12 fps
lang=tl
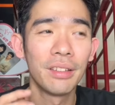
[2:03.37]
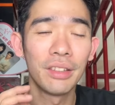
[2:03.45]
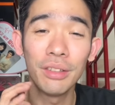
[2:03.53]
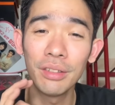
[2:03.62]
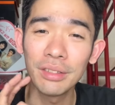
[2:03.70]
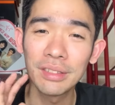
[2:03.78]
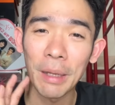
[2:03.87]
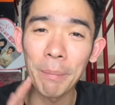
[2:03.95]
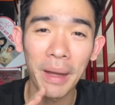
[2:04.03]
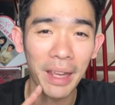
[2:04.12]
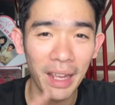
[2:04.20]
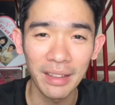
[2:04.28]
yung
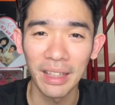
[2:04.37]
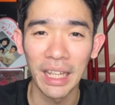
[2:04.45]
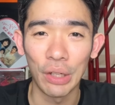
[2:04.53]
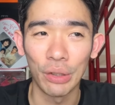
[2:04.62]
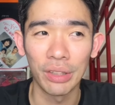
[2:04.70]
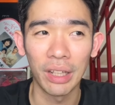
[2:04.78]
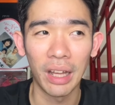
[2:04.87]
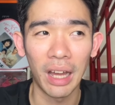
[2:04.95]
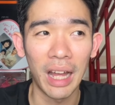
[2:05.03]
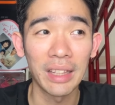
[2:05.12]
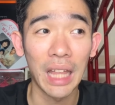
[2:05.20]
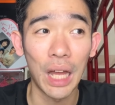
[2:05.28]
chapaghetti na yun,
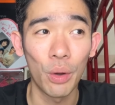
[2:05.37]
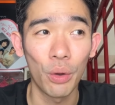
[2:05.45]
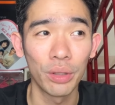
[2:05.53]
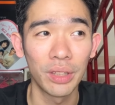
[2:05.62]
ang tawag ko